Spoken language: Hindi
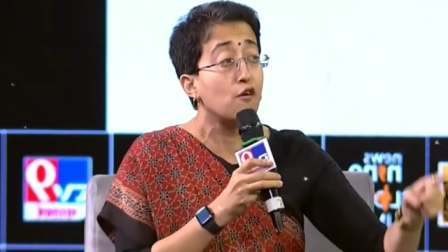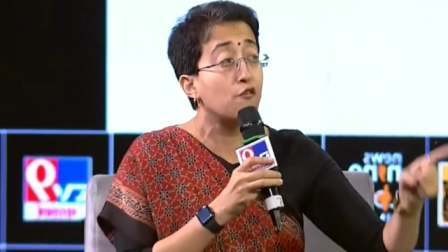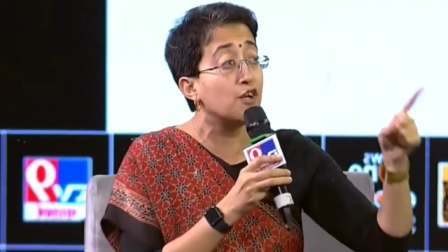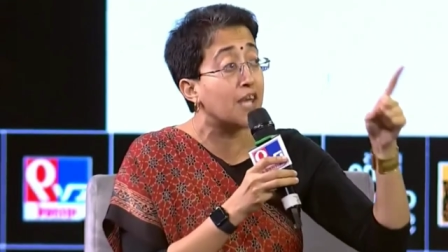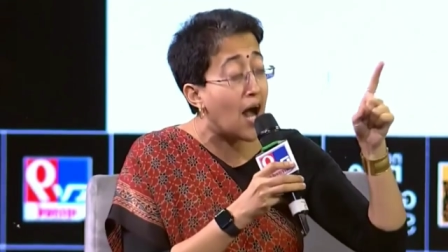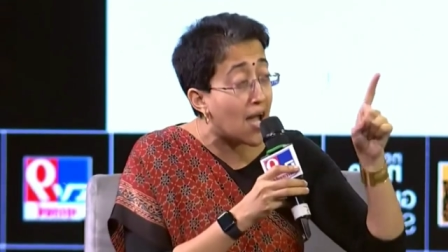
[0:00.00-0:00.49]

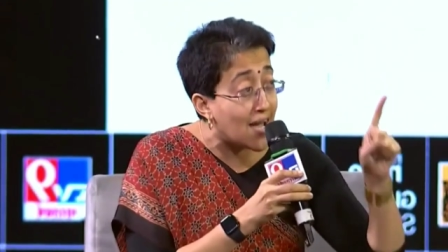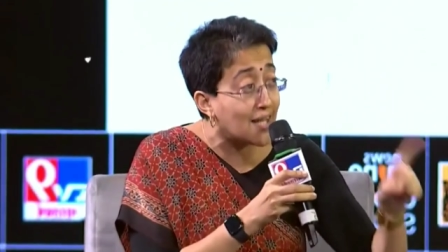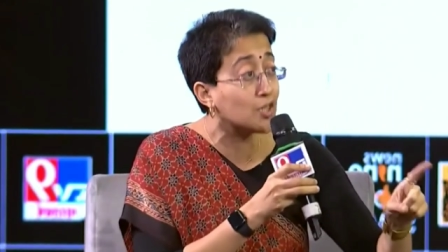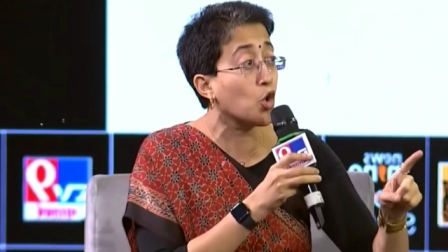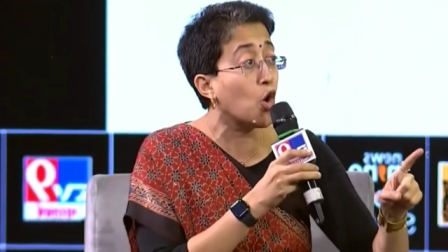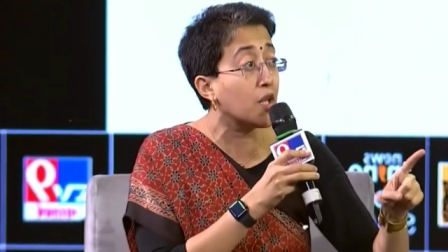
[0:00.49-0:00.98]
विधायक
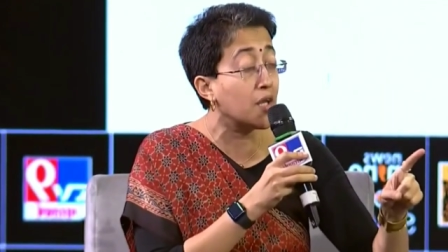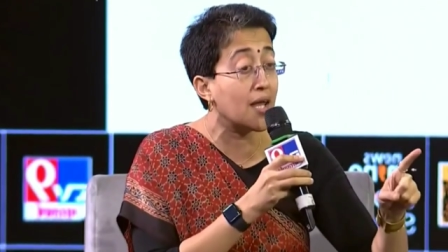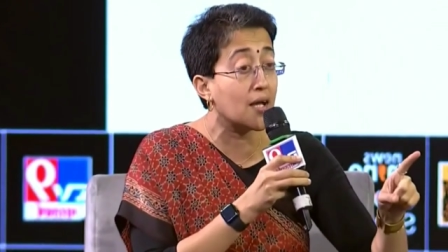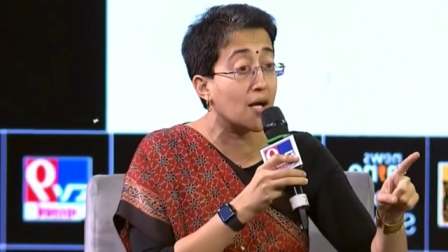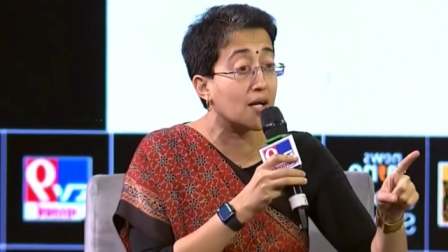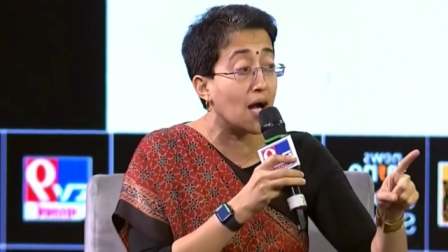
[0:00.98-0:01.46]
तोड़ने
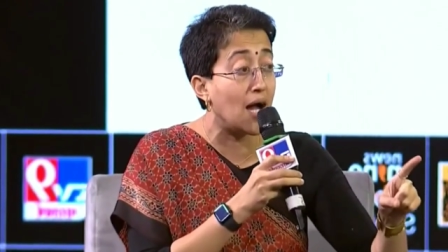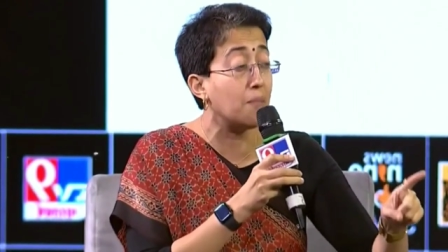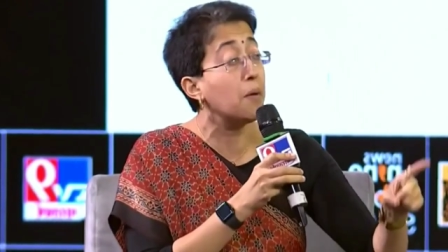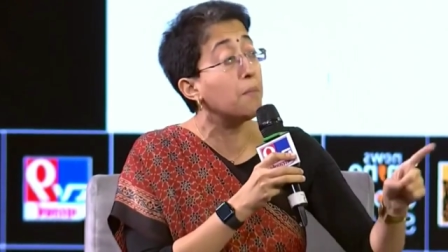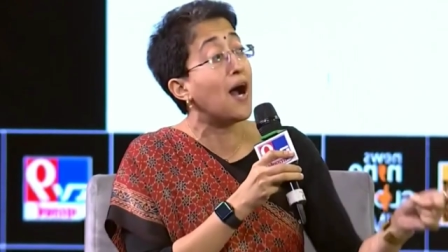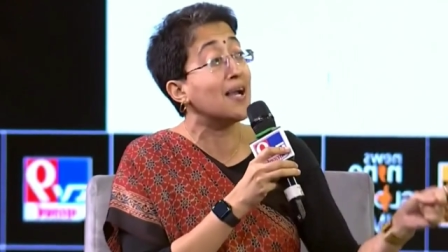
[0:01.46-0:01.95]
का काम
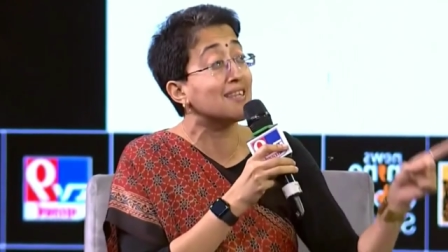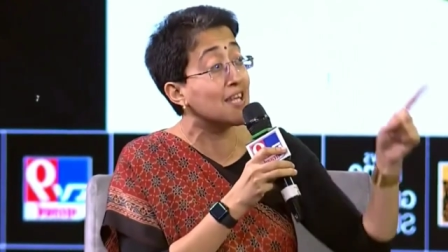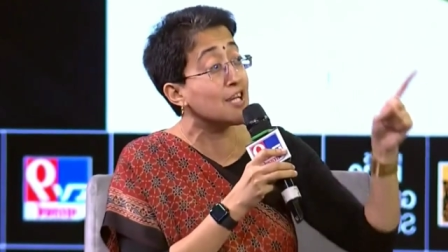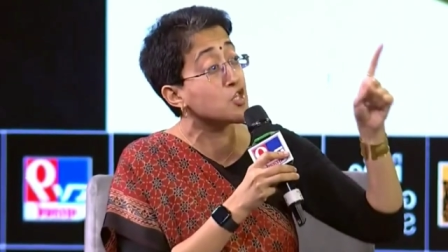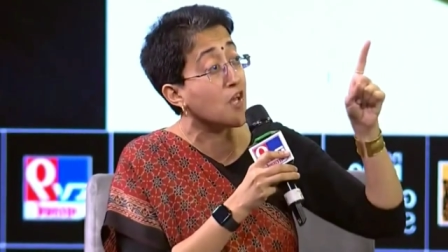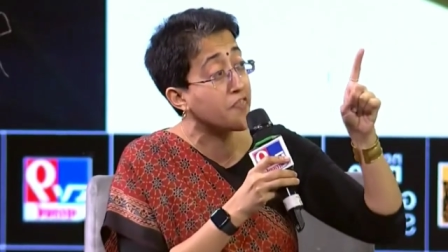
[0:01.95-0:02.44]
भारतीय
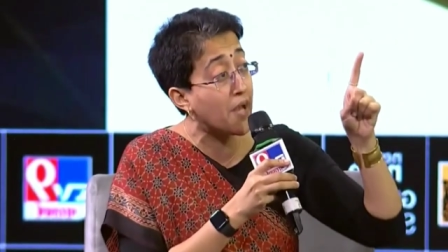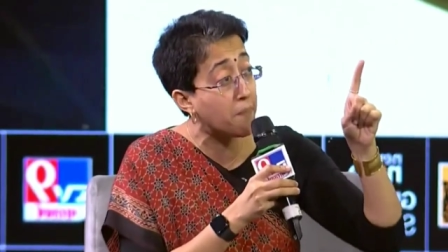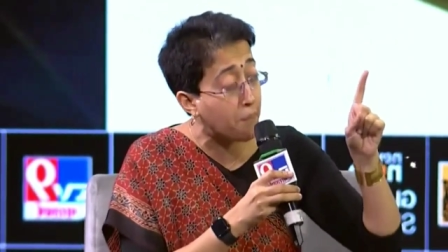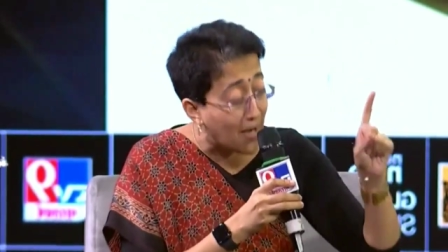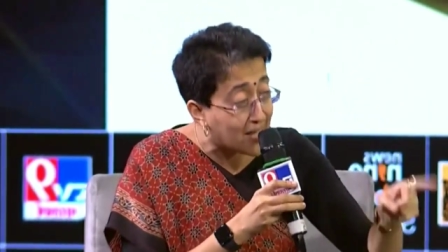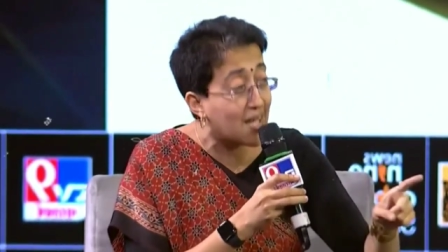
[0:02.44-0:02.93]
जनता
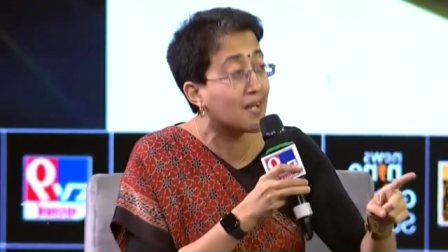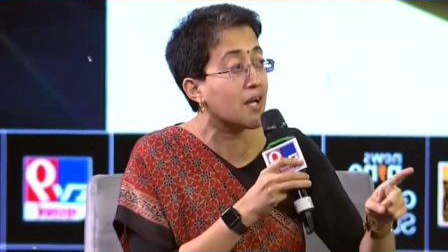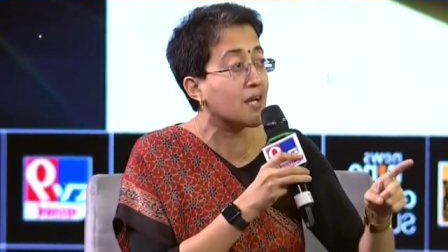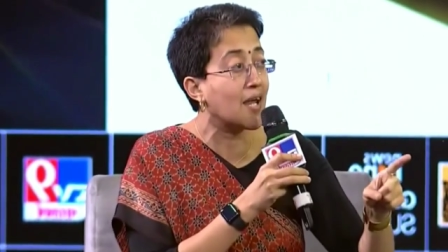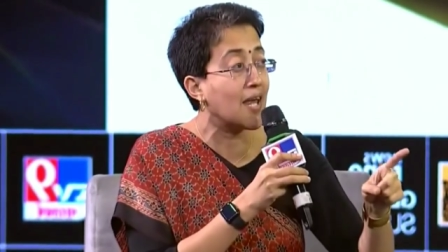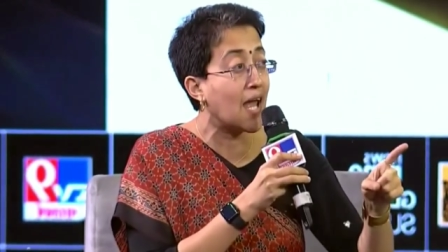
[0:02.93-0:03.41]
पार्टी कर
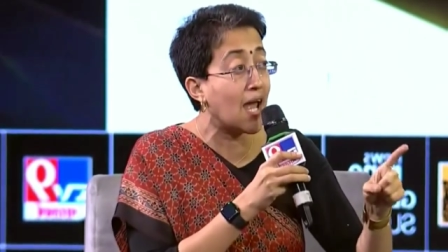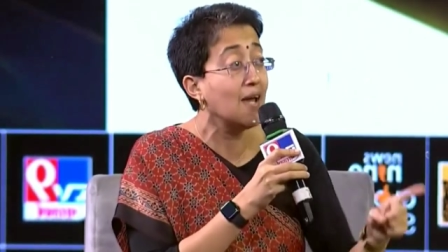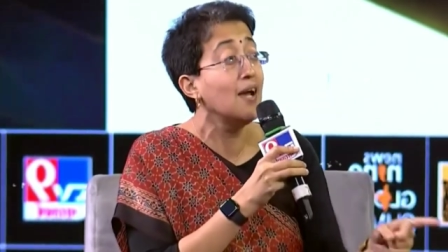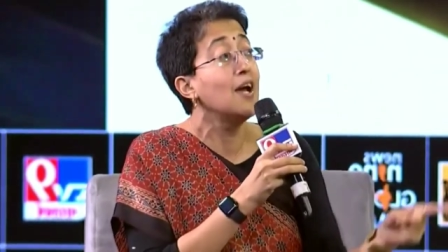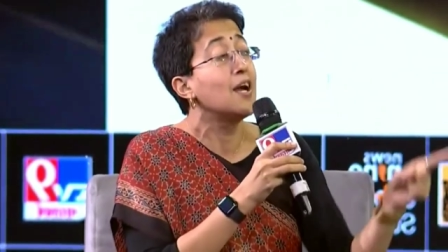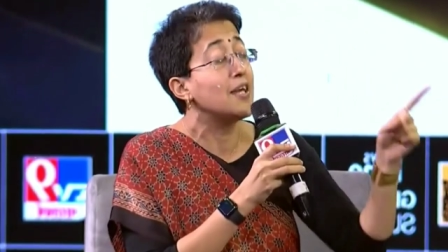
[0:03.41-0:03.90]
रही है ठीक
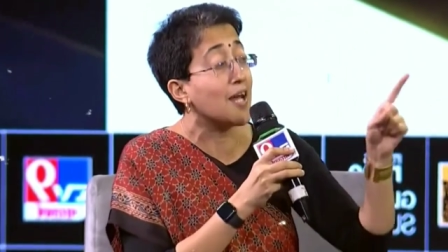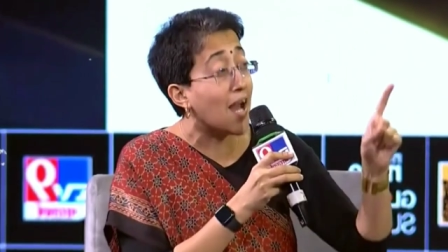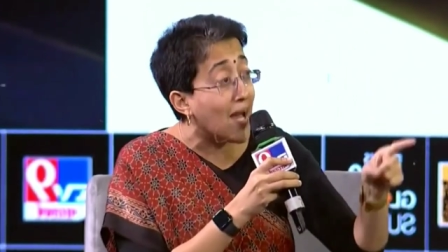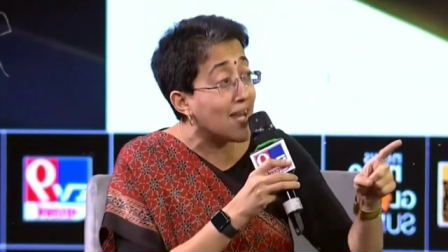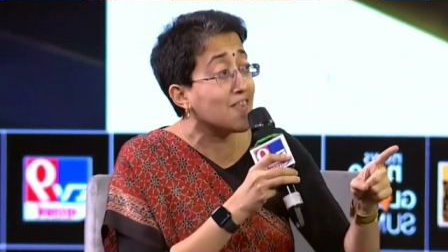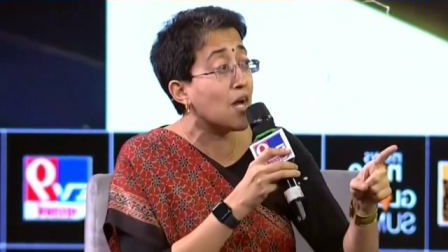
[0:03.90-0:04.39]
है
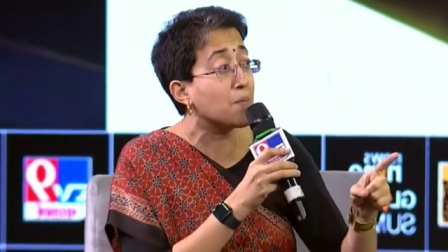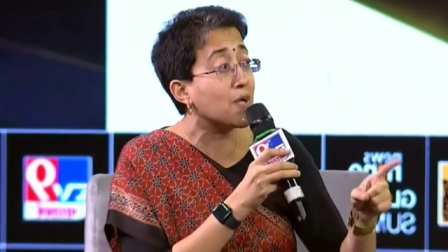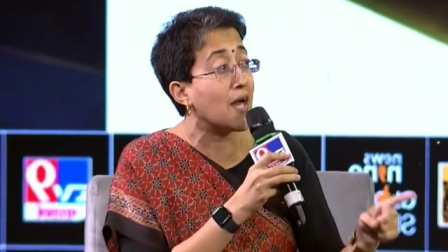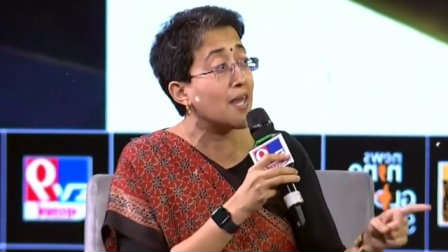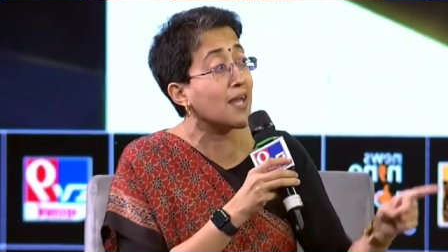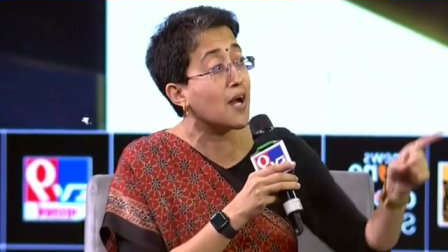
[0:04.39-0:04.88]
डराने
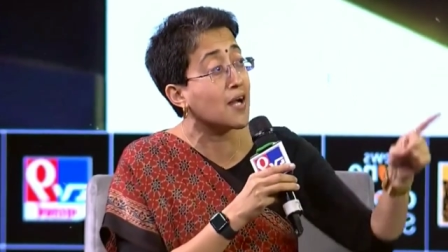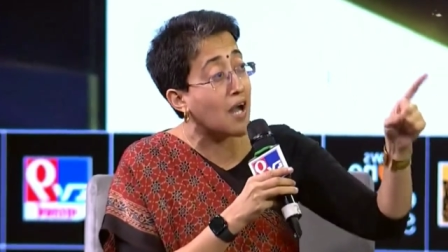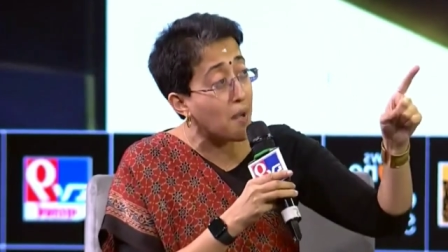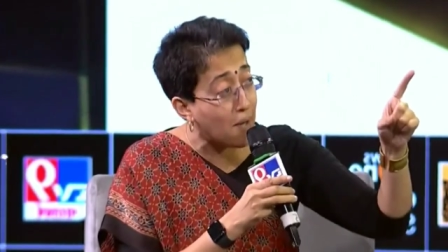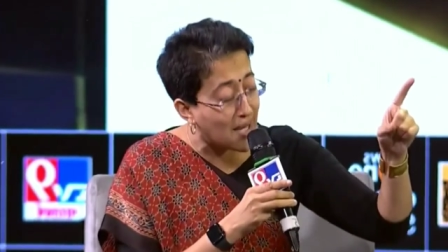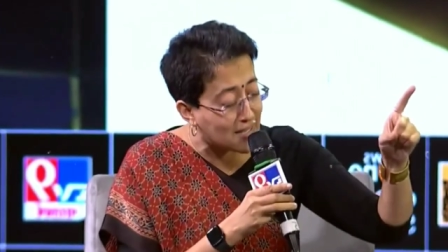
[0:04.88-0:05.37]
धमकाने का काम
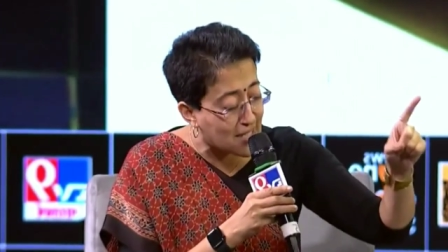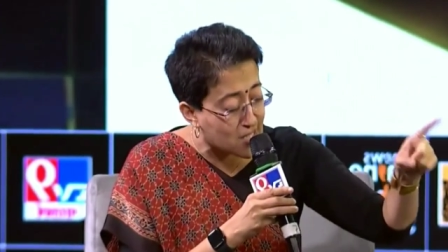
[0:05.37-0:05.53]
भारतीय